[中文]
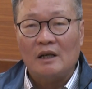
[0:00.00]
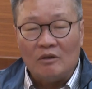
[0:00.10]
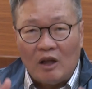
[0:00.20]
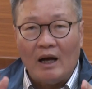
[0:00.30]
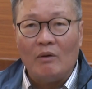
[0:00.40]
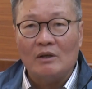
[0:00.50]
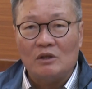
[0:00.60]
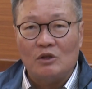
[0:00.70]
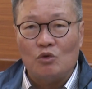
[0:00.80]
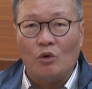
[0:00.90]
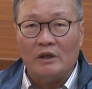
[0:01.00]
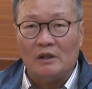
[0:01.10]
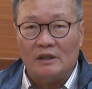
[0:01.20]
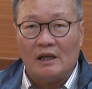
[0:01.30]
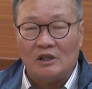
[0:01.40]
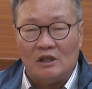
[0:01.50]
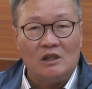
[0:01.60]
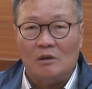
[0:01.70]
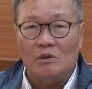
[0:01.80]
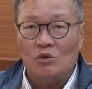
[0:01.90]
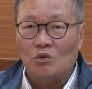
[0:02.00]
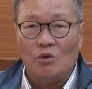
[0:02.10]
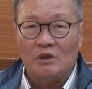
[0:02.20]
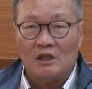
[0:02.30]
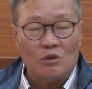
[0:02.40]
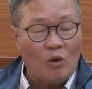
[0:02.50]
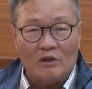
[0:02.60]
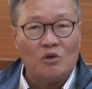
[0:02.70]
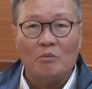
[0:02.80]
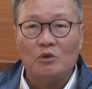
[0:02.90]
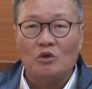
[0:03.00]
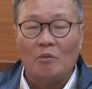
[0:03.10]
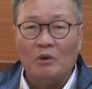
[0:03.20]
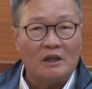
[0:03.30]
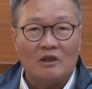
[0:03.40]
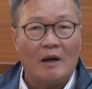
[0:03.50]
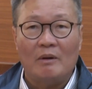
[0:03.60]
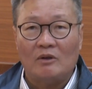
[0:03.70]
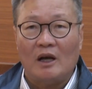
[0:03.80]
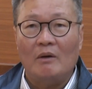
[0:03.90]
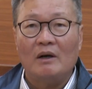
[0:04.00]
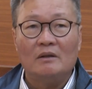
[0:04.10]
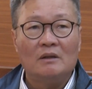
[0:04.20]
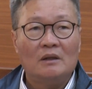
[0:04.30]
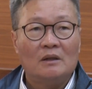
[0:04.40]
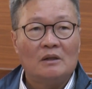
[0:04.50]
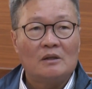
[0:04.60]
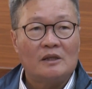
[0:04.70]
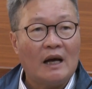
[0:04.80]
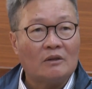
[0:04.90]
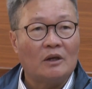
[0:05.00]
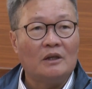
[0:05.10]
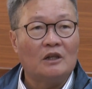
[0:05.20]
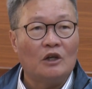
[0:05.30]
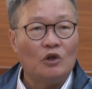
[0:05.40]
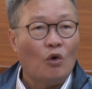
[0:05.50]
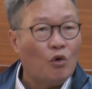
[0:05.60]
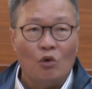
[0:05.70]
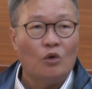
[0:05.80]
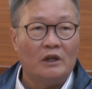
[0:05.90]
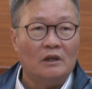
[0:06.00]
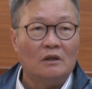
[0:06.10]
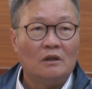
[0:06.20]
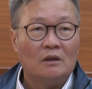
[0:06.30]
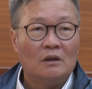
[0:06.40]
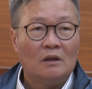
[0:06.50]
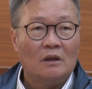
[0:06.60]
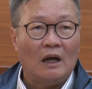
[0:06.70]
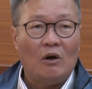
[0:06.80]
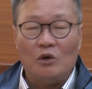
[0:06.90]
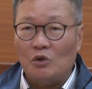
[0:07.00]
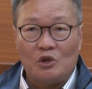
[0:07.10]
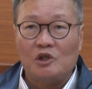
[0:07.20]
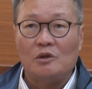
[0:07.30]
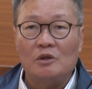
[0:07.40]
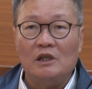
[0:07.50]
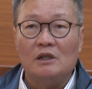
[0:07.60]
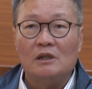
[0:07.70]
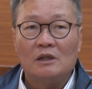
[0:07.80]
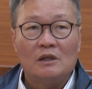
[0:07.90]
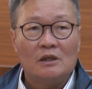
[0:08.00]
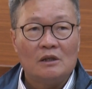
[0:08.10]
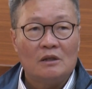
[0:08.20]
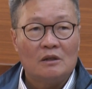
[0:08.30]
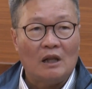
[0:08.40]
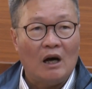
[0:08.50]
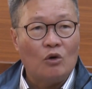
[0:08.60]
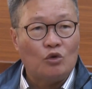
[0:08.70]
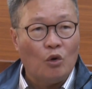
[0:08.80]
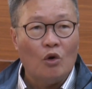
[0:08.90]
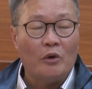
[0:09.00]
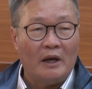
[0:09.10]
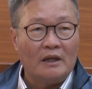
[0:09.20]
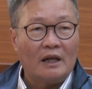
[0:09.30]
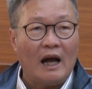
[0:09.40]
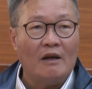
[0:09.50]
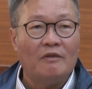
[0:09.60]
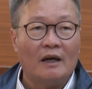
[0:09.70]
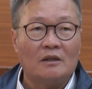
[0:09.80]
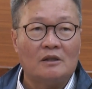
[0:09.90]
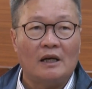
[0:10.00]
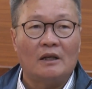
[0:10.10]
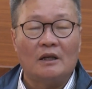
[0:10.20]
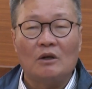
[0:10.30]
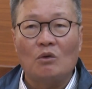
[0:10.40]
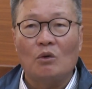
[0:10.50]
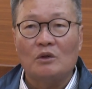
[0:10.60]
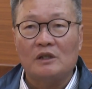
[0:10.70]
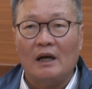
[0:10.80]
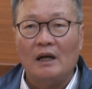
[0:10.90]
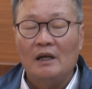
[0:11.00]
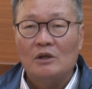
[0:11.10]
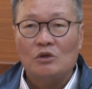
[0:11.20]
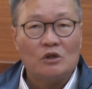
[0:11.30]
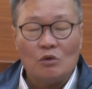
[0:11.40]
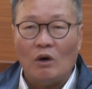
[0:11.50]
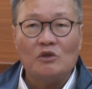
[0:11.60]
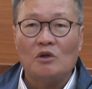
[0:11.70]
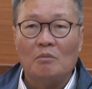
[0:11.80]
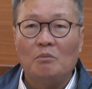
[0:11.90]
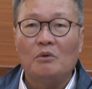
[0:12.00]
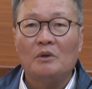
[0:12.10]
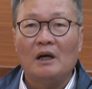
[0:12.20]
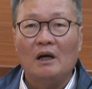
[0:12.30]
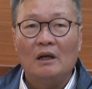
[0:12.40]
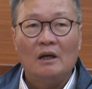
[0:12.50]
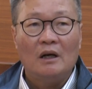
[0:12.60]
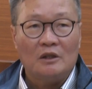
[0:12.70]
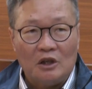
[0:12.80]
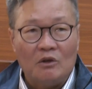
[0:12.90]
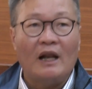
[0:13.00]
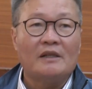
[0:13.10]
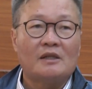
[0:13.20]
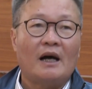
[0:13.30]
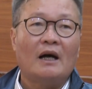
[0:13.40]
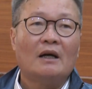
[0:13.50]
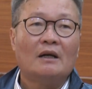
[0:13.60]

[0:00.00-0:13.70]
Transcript: 跟台湾作为一个这样新兴民主国家是完全不同，不能代表台湾这样的一个有活力、然后有实力、然后多元开发的这样的一个国家，所以是完全不一样，而且又难唱。